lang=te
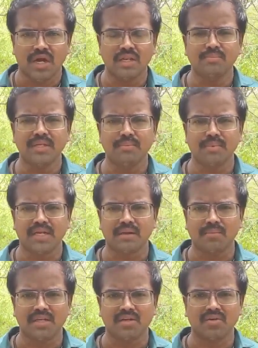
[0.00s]
అలిపిరి మెట్ల
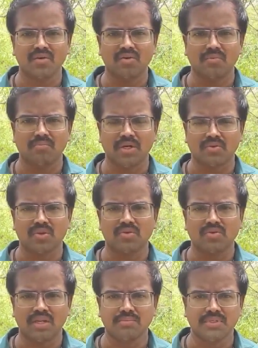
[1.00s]
మార్గంలో
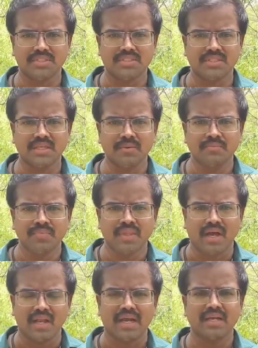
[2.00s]
భక్తులకు కనిపించింది
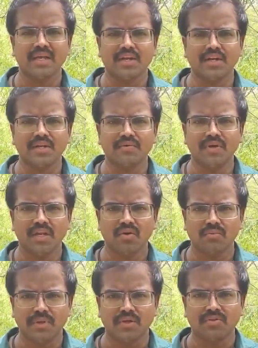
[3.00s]
అలాగే రెండు వేలో
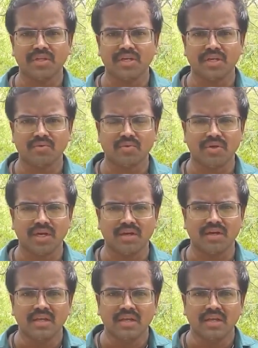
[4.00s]
మెట్టు దగ్గర కూడా